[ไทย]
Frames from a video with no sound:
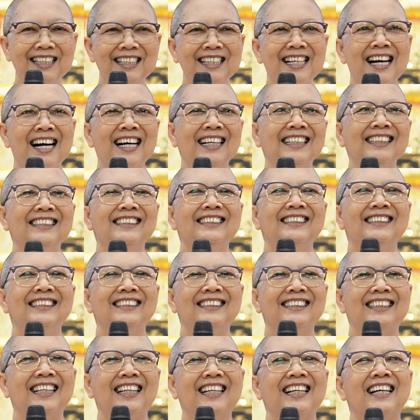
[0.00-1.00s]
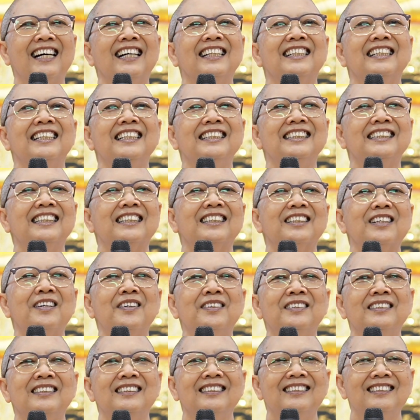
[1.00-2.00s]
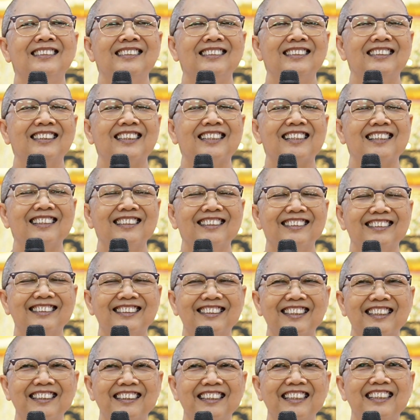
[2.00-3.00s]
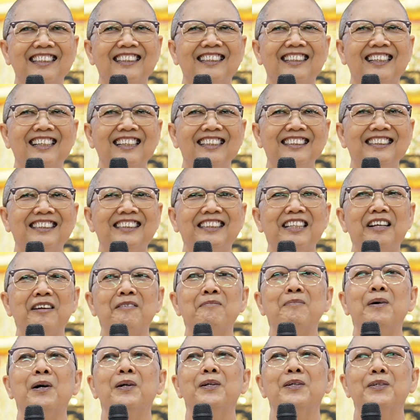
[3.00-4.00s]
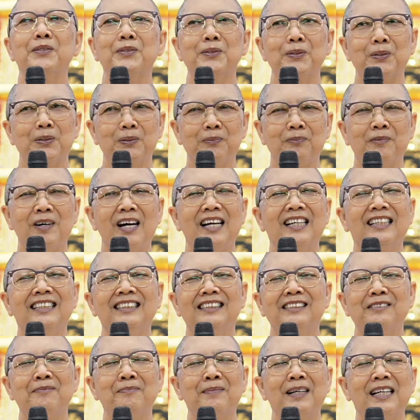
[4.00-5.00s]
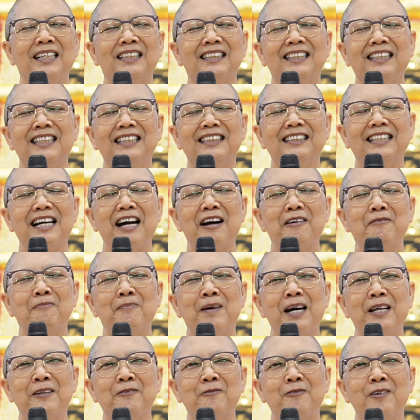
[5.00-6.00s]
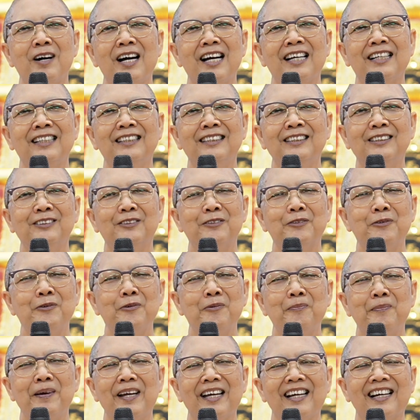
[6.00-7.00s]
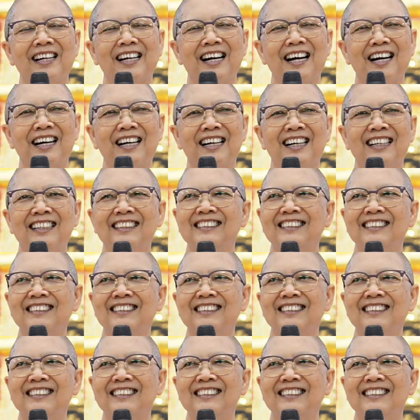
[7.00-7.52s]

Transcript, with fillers: ริยะในการที่จะต้องเจริญสติให้ศีลบริสุทธิ์ไว้สมาธิตั้งมั่นไว้ทรงอุเบกขา